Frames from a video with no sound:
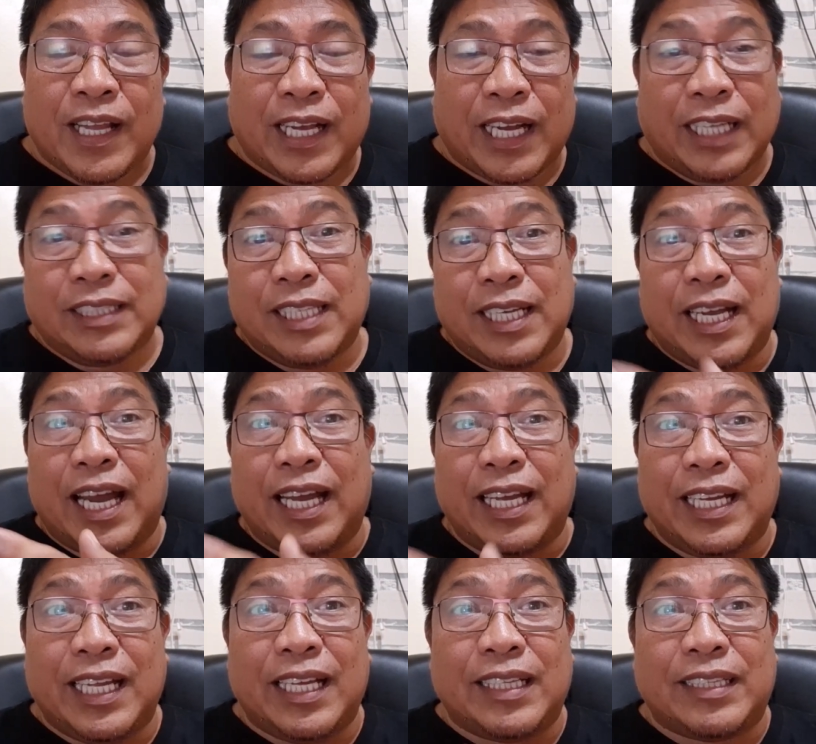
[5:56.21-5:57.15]
kasi nga
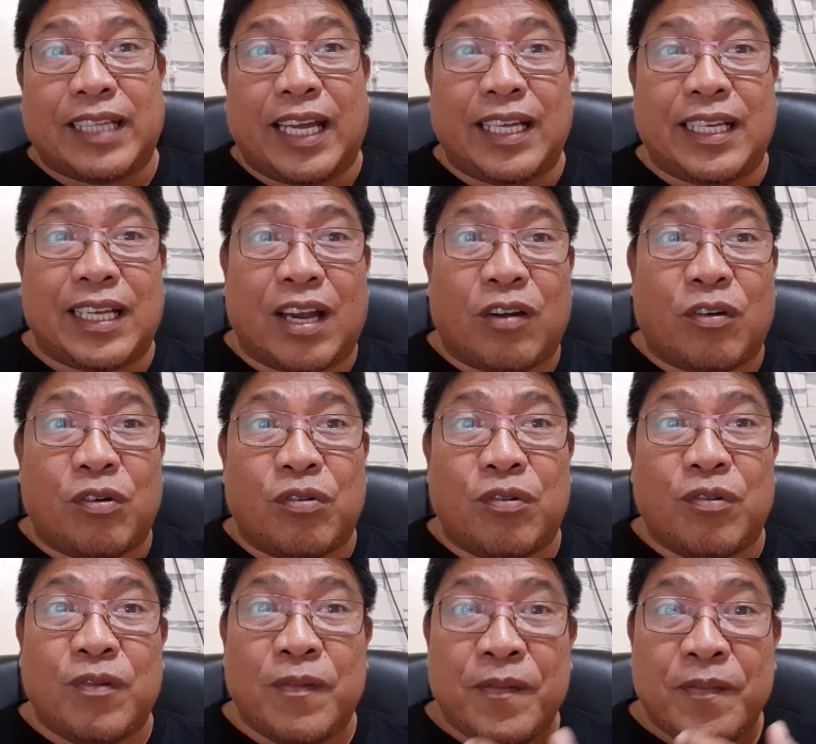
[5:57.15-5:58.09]
iniintay niya
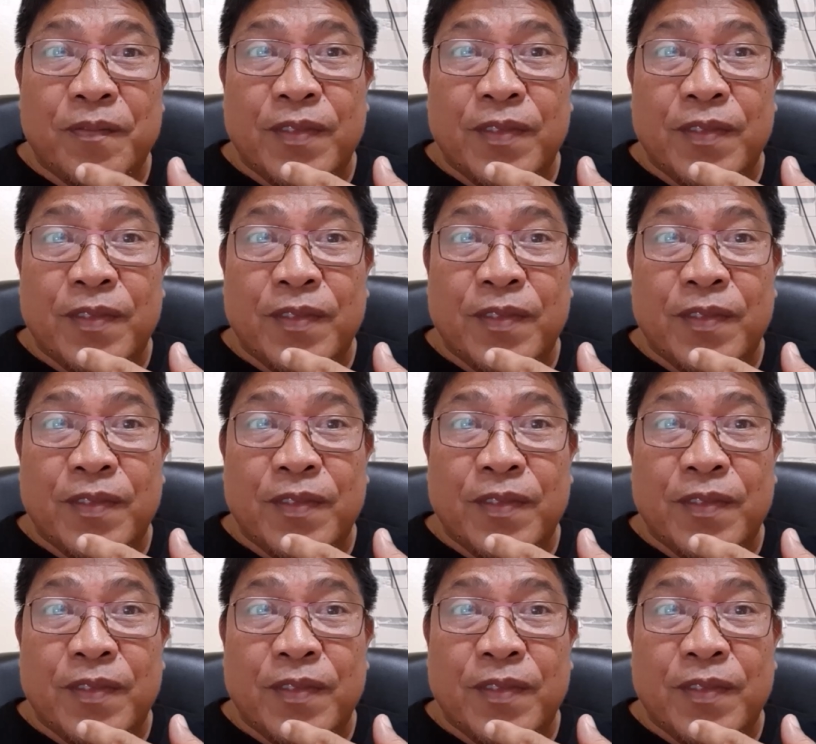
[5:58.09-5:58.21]
kung